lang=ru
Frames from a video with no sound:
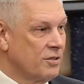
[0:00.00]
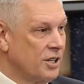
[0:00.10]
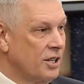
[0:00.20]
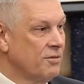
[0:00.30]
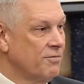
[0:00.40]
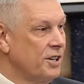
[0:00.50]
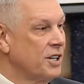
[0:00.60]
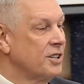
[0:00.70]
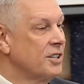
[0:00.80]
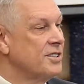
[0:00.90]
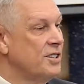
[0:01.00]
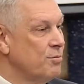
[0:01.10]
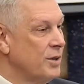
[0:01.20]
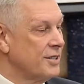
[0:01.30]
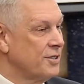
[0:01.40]
стало выгодно
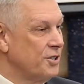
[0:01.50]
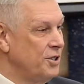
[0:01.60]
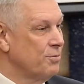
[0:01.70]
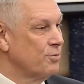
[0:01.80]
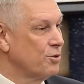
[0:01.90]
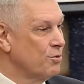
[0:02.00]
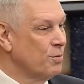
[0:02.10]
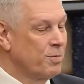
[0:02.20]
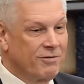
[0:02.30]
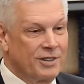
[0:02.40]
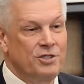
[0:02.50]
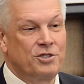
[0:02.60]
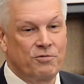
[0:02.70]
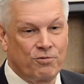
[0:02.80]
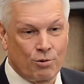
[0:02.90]
заниматься тем, чтобы
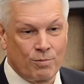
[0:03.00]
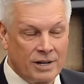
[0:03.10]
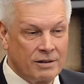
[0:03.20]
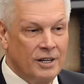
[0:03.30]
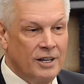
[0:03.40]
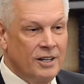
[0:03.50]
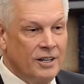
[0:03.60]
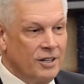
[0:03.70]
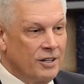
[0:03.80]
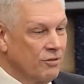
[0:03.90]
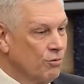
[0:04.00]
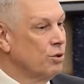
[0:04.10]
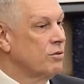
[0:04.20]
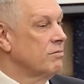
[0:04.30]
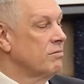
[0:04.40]
проводить реформы.
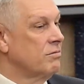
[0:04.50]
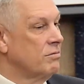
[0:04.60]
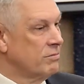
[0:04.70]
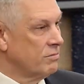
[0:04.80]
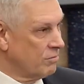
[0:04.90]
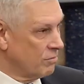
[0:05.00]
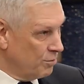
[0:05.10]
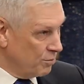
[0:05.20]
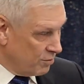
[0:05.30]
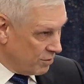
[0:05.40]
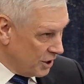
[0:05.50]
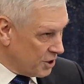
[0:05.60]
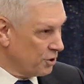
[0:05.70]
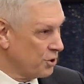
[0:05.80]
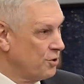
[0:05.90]
Вот
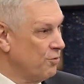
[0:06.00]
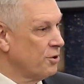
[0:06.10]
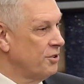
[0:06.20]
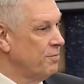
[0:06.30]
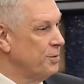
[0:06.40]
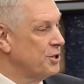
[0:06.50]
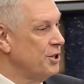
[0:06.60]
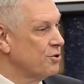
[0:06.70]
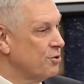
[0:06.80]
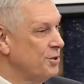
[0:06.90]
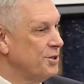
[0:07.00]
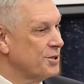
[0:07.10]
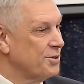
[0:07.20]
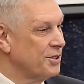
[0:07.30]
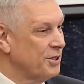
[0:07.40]
сложилось твердое впечатление, что
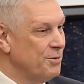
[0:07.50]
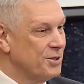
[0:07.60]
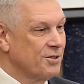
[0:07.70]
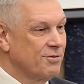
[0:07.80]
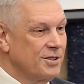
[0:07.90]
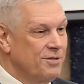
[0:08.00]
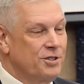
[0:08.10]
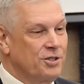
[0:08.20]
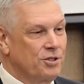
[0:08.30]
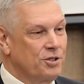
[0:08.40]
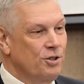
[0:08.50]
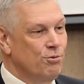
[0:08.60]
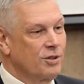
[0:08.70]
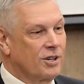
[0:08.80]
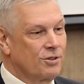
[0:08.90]
Министерство экономического развития – это те
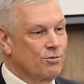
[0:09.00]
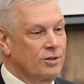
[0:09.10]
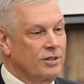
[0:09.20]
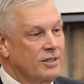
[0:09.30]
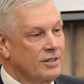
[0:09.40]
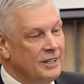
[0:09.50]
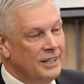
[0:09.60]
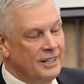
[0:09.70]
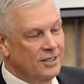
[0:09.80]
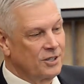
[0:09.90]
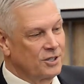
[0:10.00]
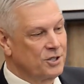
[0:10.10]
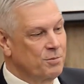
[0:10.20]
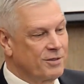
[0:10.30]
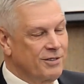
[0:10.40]
люди, которые
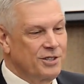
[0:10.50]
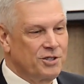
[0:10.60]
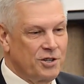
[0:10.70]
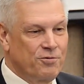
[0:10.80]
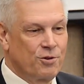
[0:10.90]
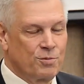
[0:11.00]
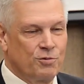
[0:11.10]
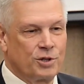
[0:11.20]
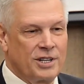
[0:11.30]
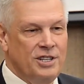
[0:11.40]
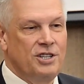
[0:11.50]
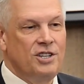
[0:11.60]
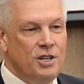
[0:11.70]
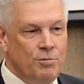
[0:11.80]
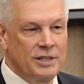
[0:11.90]
должны проводить реформу. Вот они
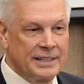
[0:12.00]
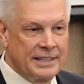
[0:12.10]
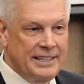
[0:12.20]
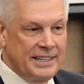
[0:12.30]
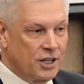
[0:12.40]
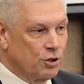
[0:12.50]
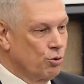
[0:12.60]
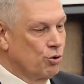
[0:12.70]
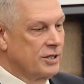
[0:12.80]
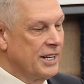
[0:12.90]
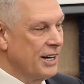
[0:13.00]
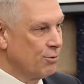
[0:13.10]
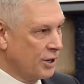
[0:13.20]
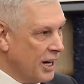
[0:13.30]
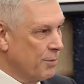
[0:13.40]
именно те, кто
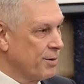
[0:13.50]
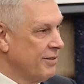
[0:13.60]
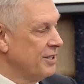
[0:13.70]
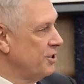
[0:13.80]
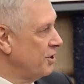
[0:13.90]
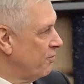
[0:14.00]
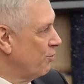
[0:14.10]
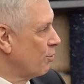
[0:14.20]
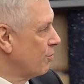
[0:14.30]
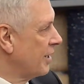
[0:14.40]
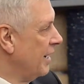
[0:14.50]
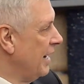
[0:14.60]
знают, как проводить реформы.